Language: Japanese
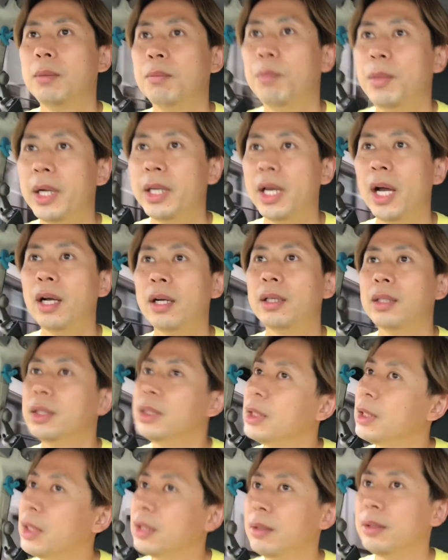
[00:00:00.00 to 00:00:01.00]
まあや
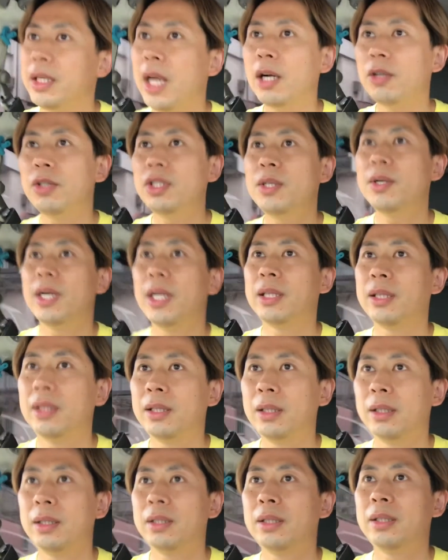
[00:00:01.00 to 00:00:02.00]
役には
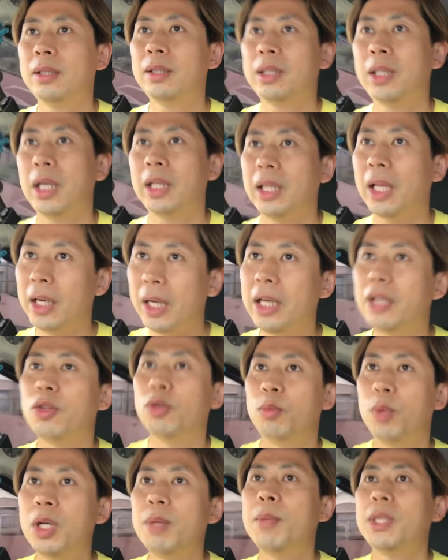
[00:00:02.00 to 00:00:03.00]
立たないと
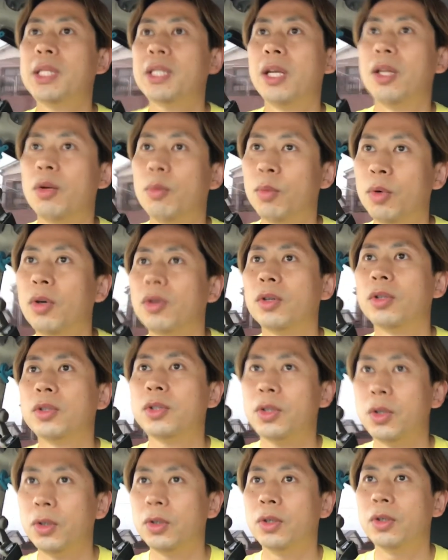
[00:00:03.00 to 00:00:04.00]
思いますけども
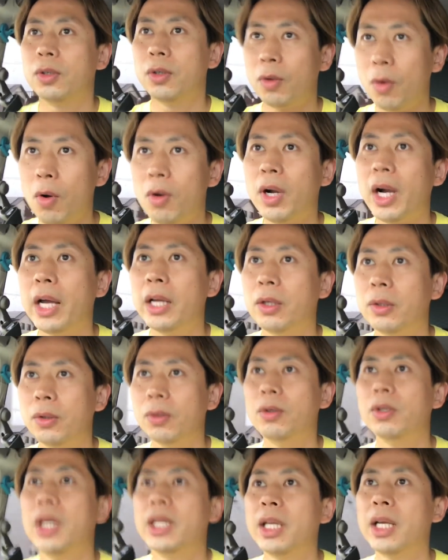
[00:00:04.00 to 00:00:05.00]
その今回の
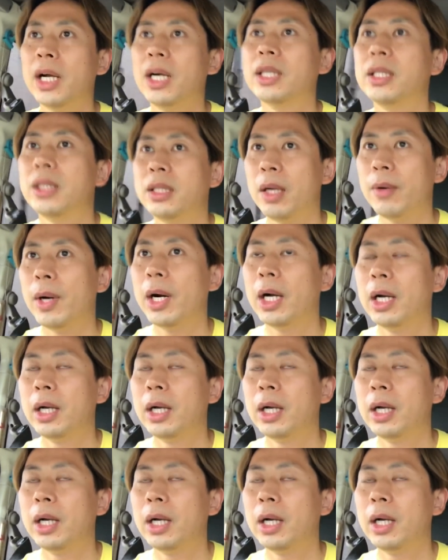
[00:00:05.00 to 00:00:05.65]
動画に関しては、